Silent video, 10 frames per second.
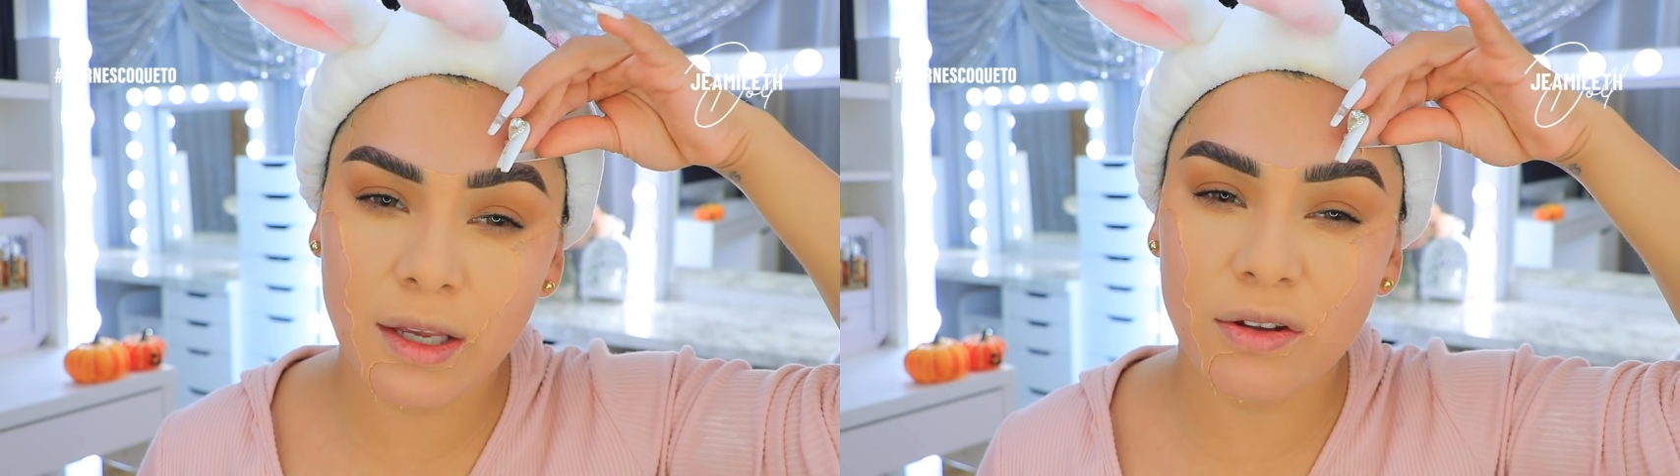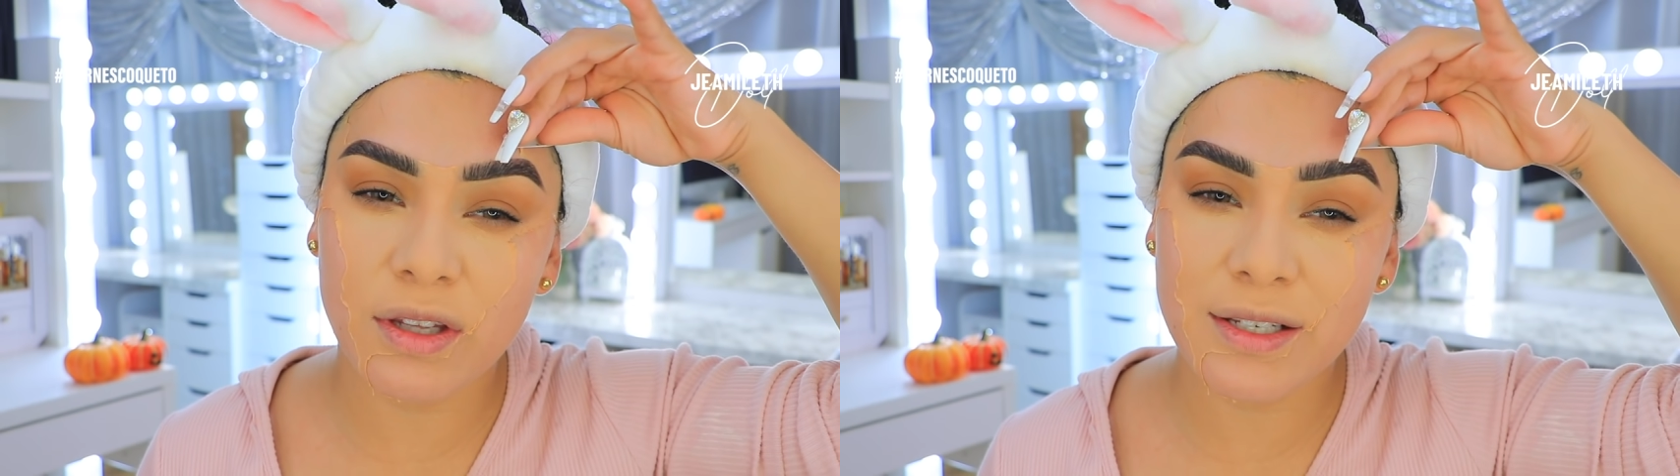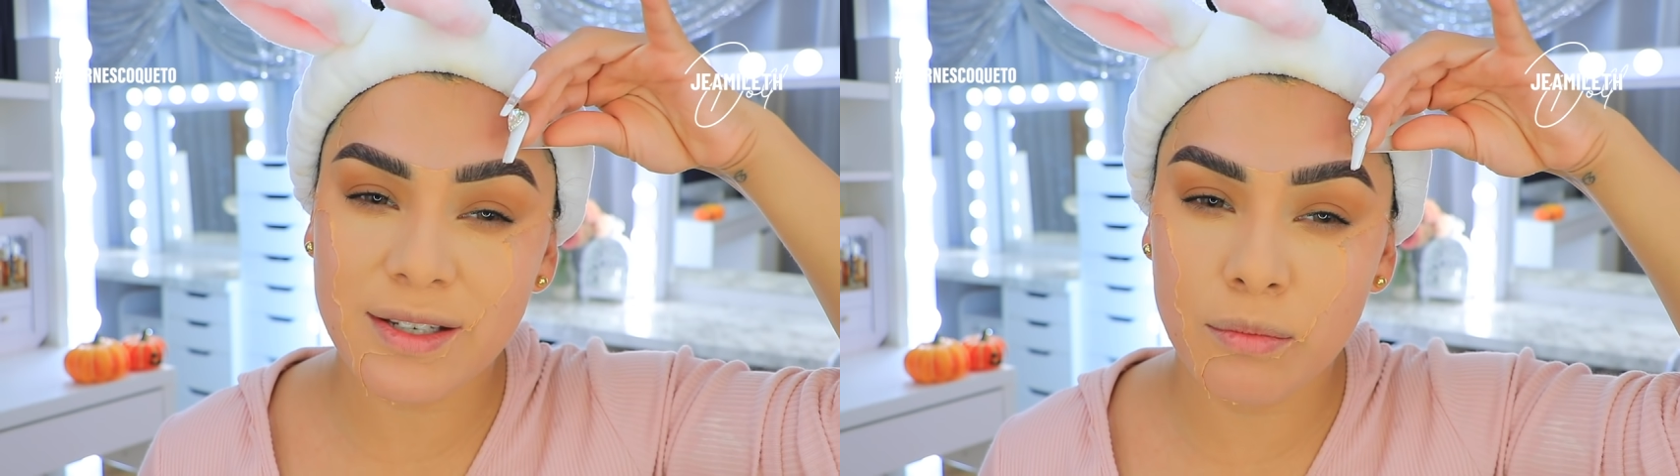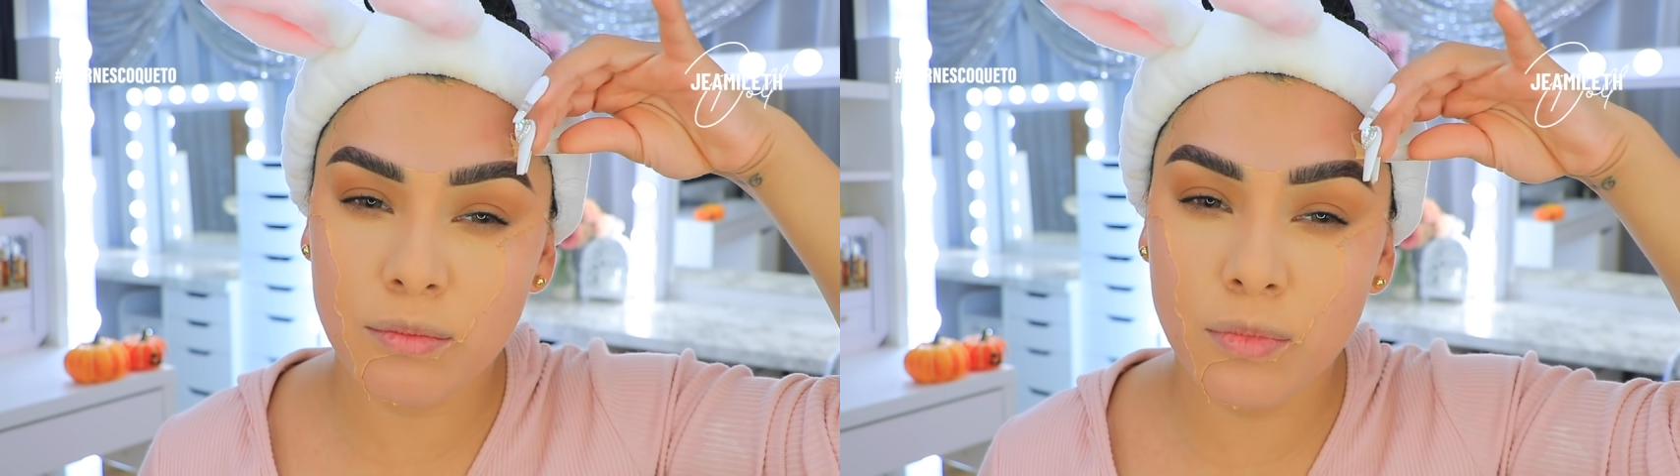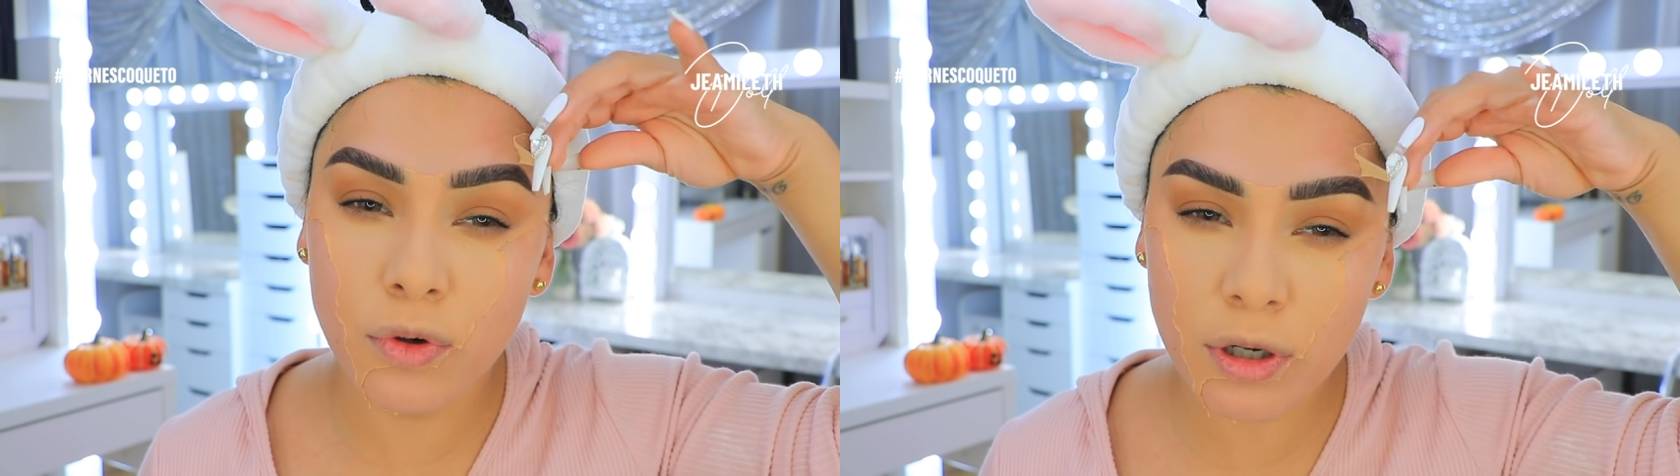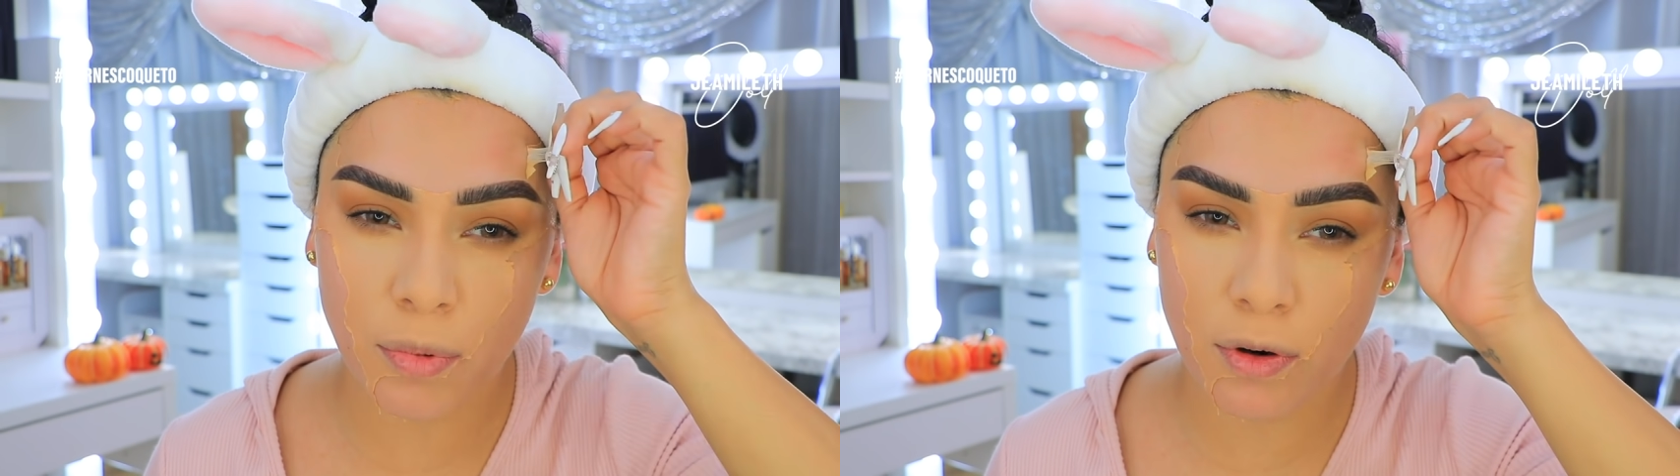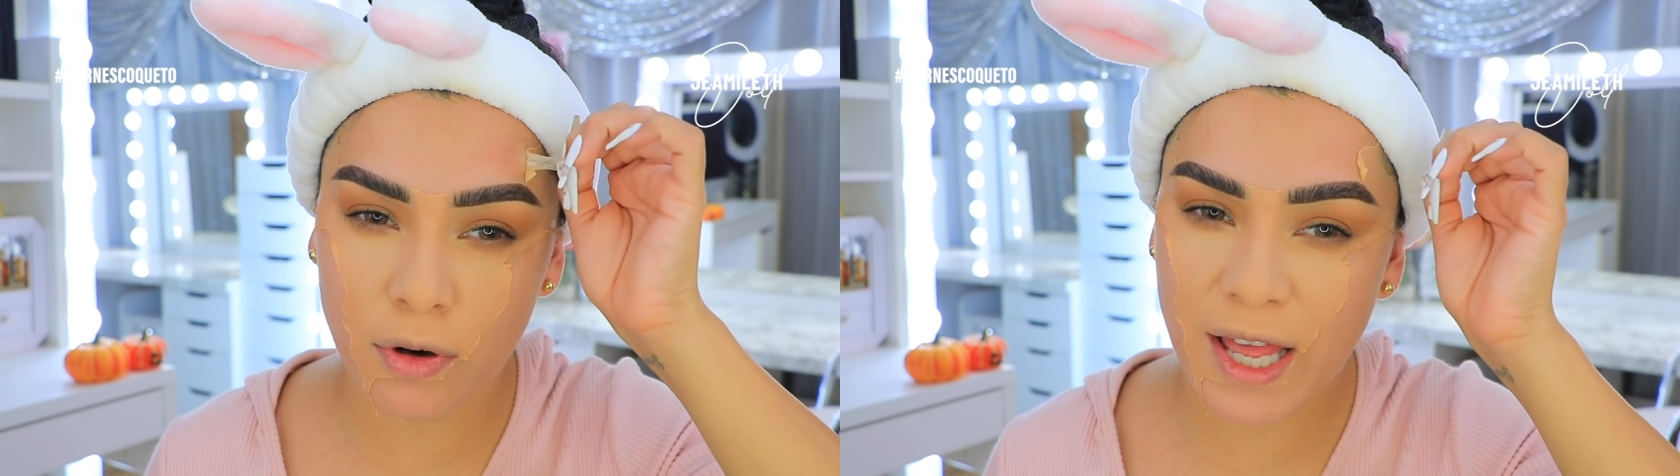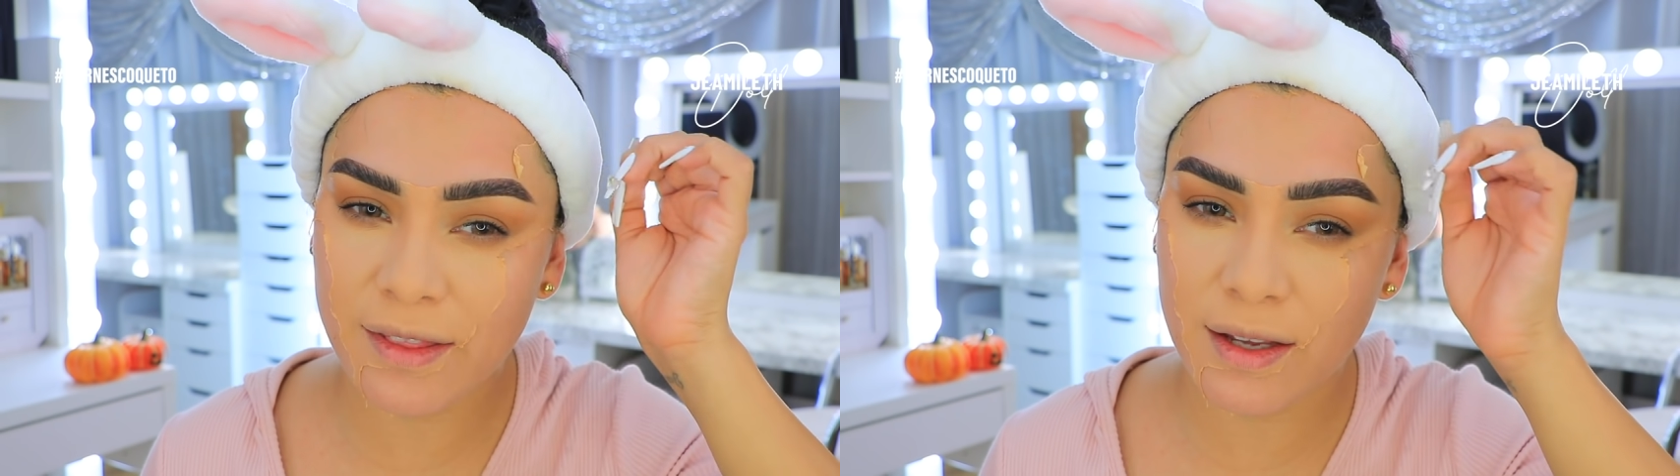que utilicé muy poco
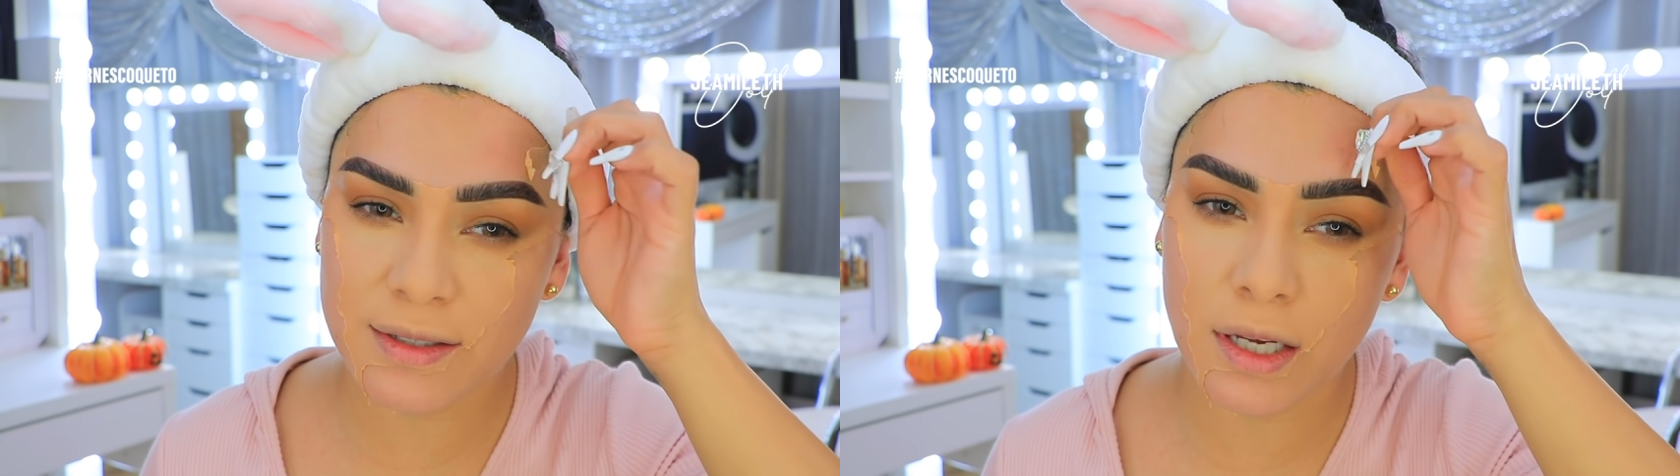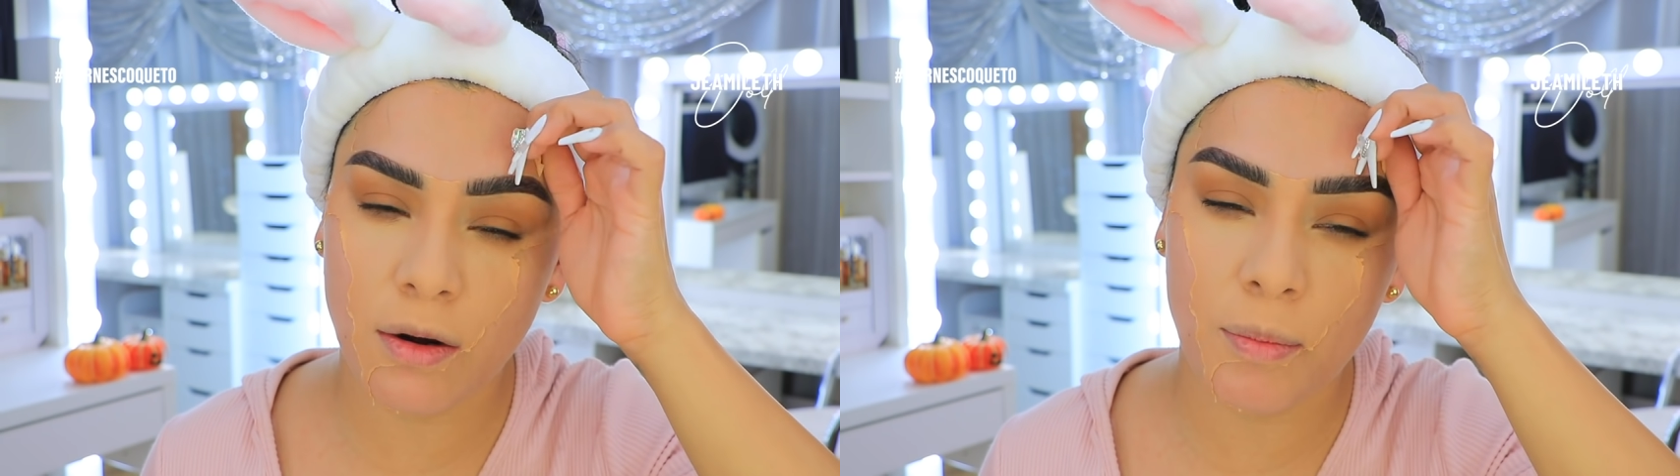látex y lo